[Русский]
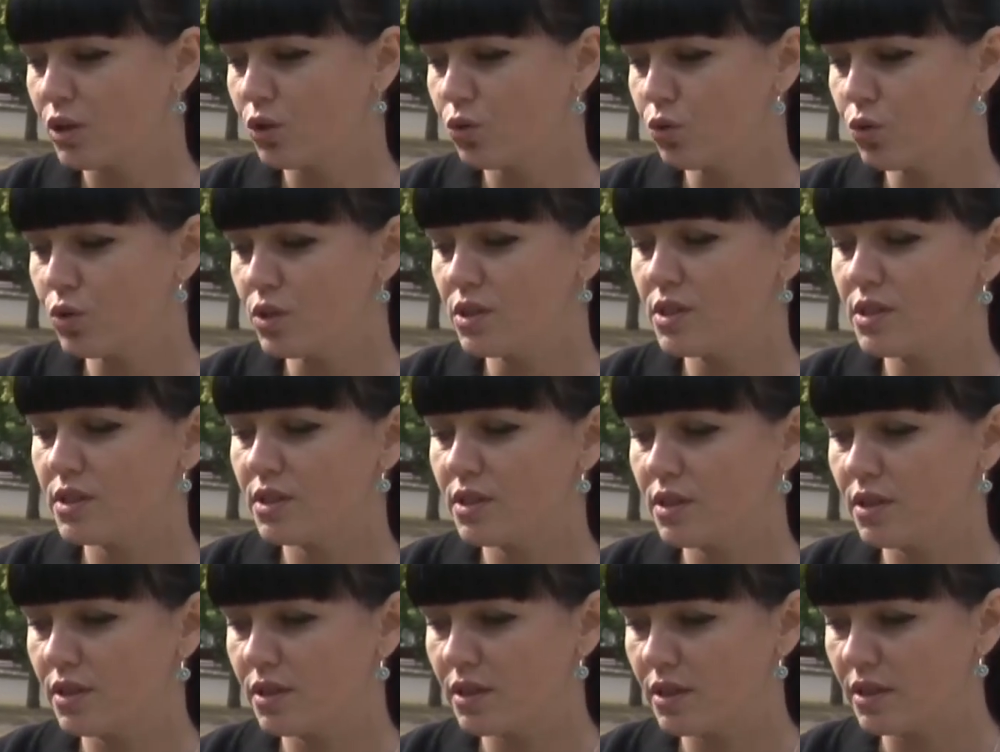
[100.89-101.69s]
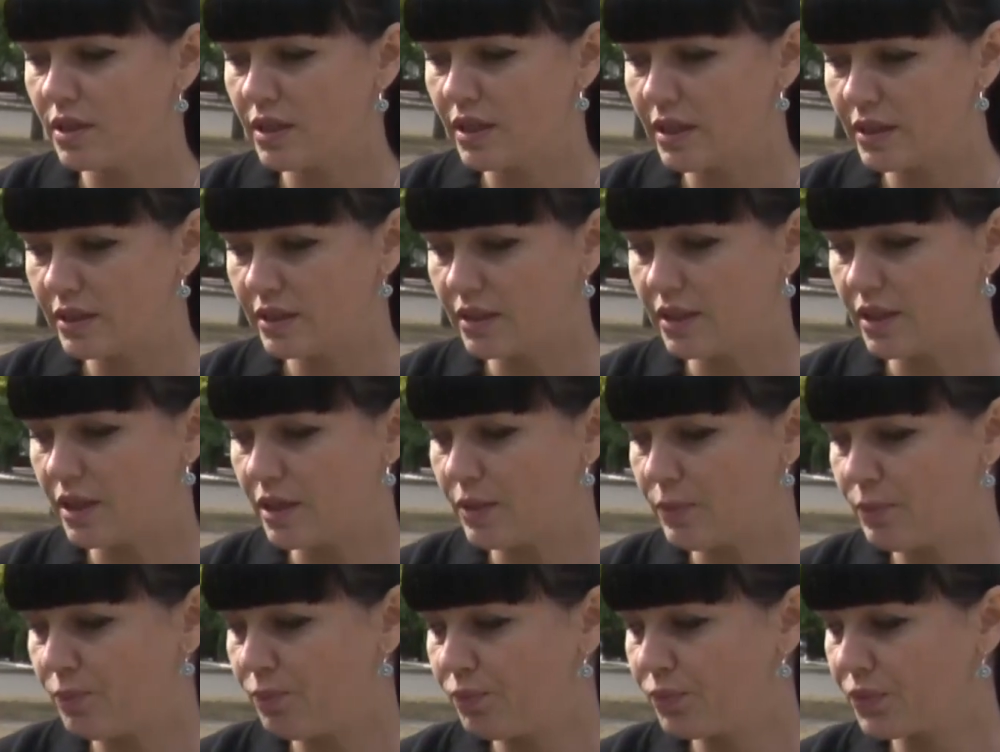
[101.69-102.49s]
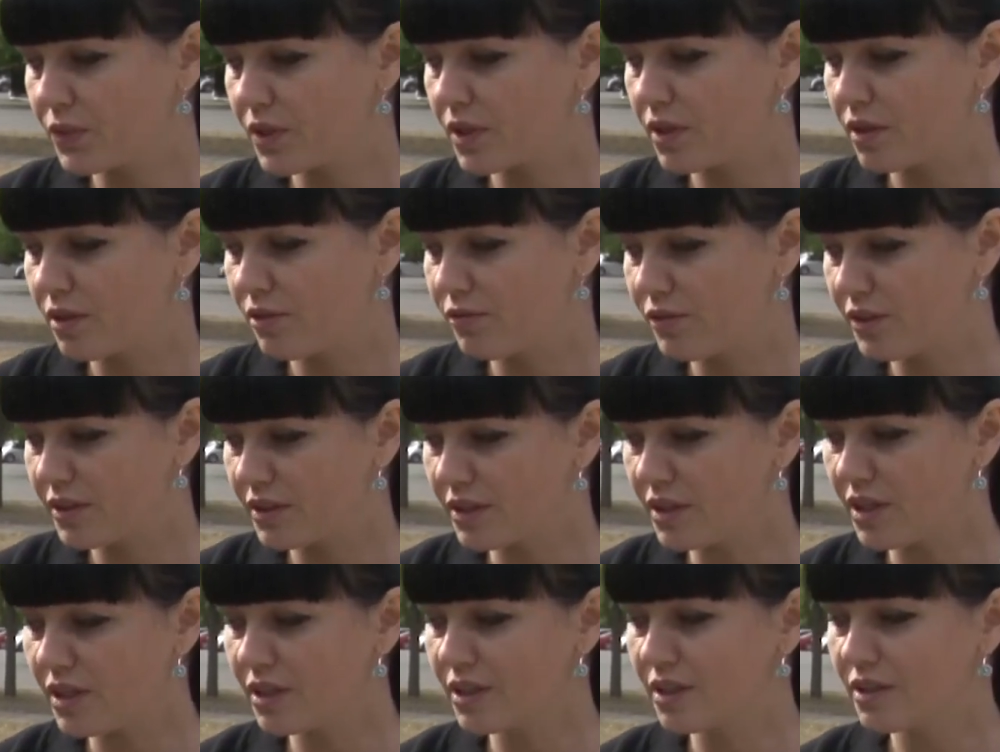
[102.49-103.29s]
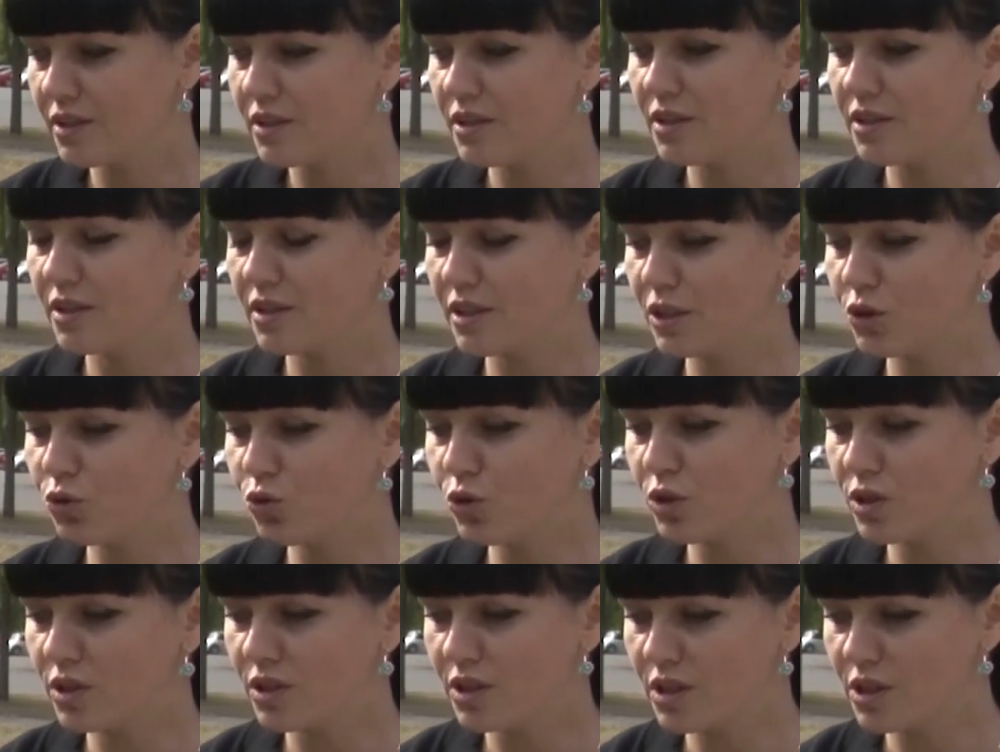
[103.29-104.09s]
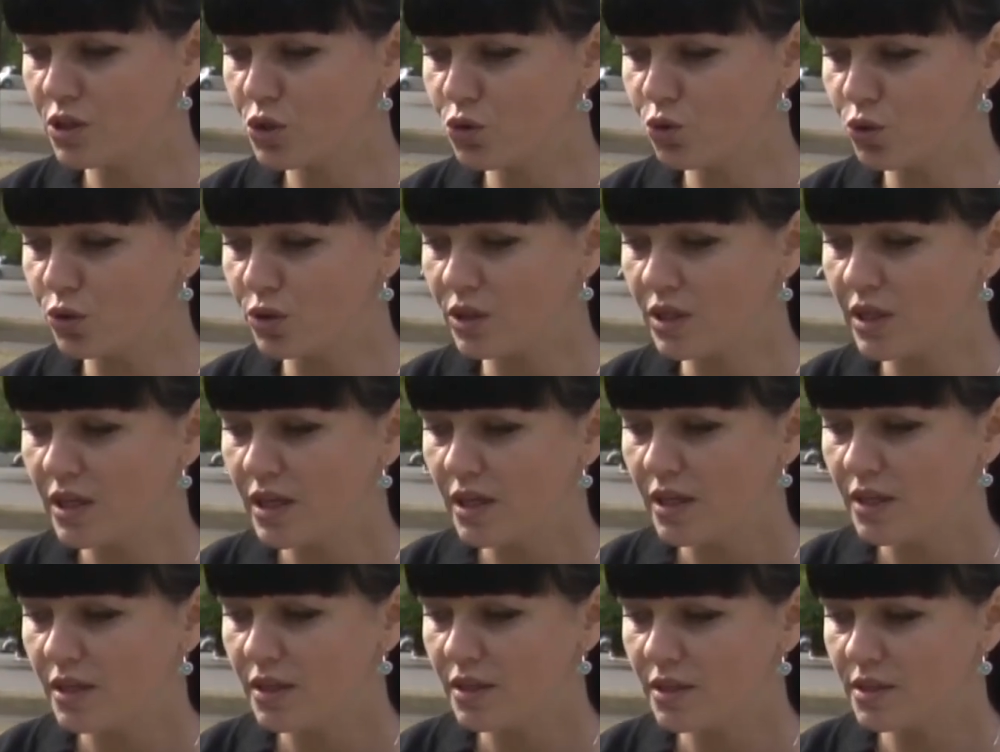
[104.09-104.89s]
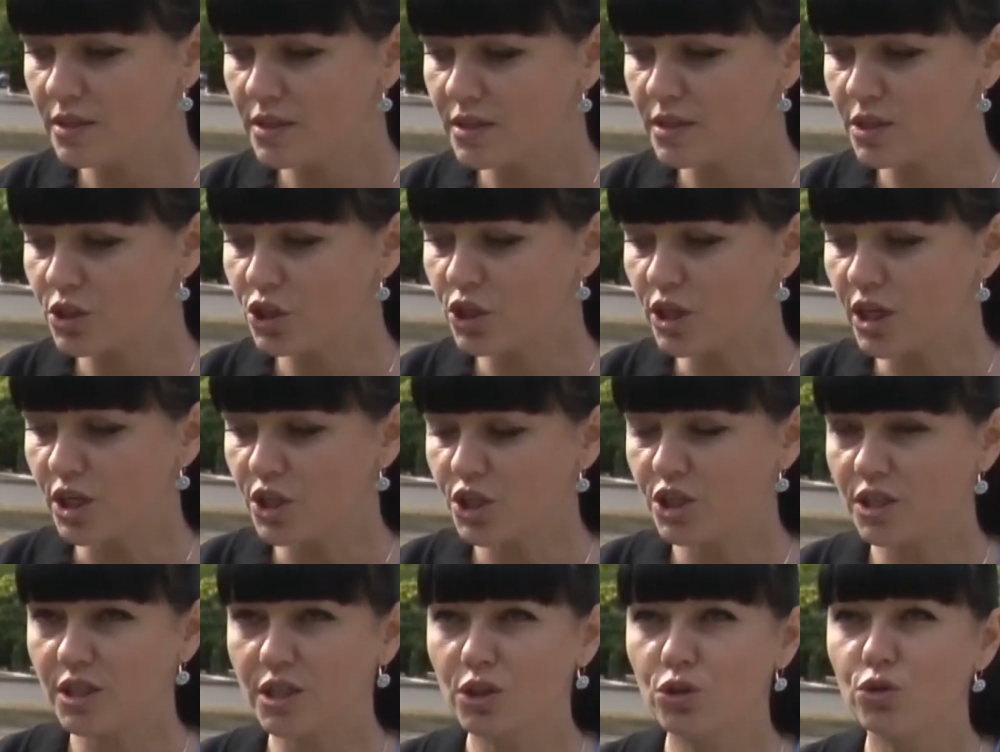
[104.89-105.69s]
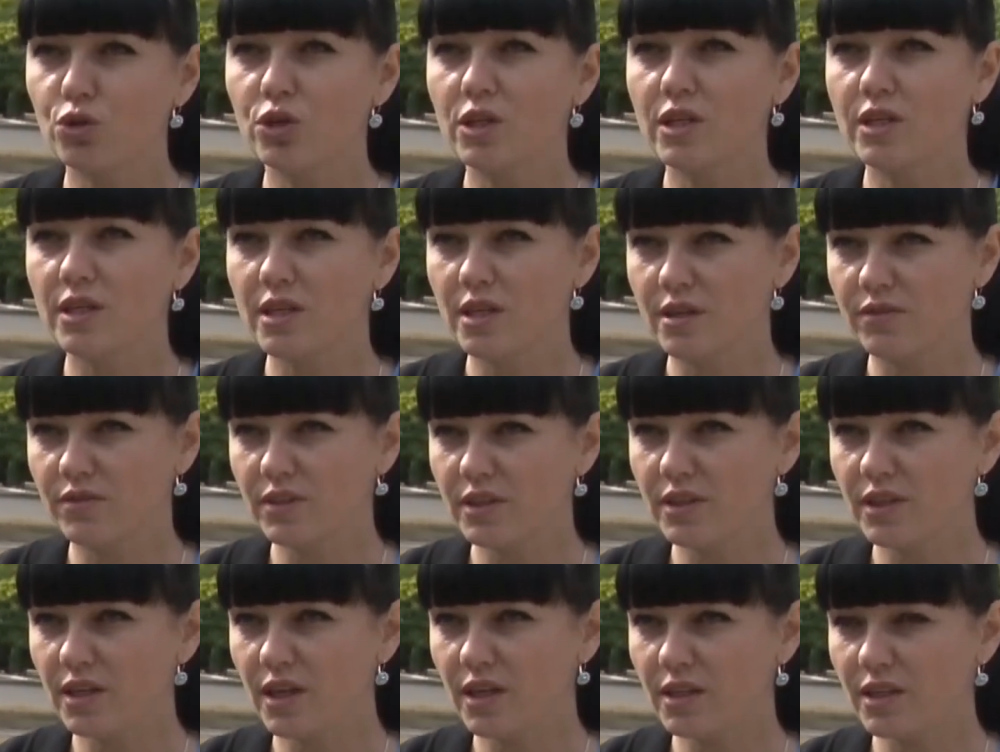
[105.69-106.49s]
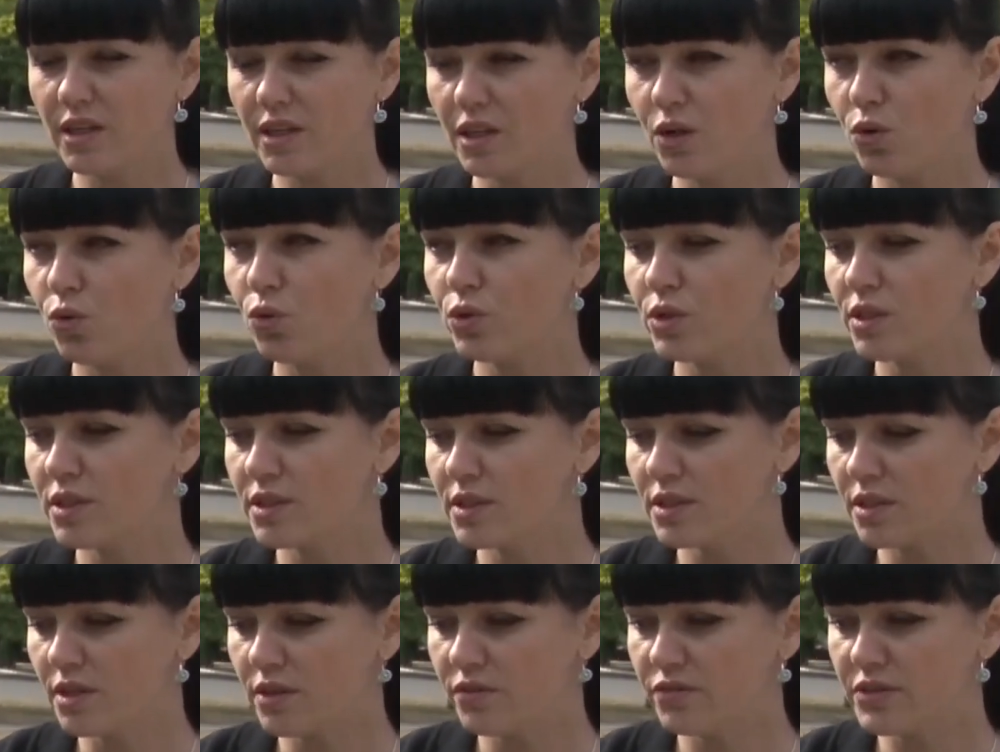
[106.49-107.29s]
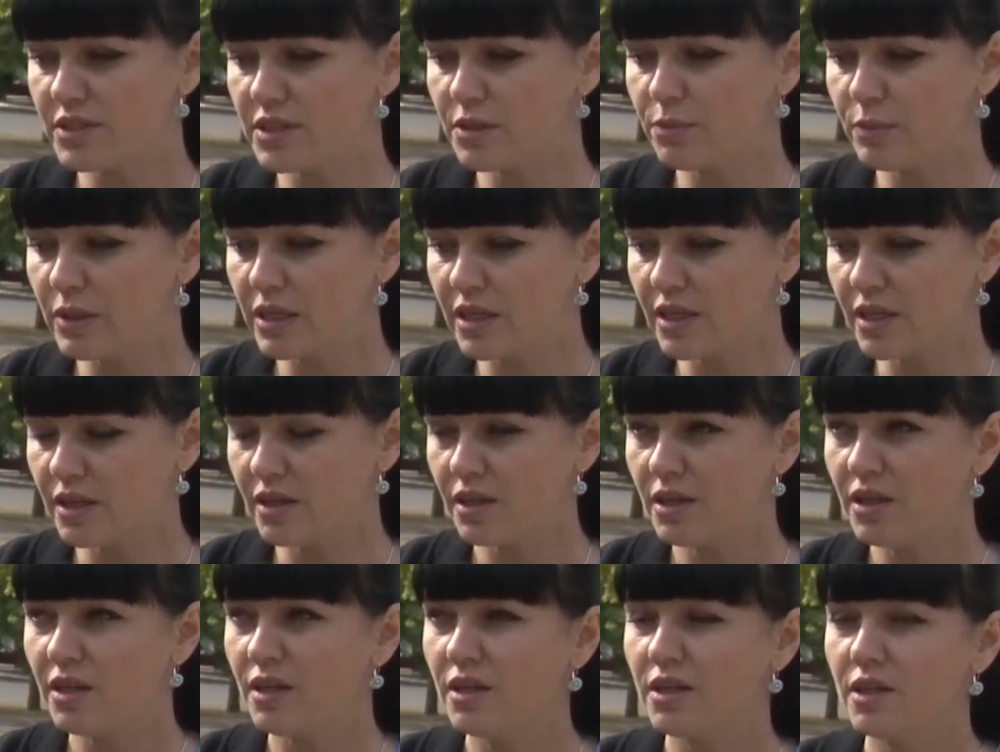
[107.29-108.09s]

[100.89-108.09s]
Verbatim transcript: То есть э, это фонтан, э, который идет из чаши, которая не видна, она находится в земле.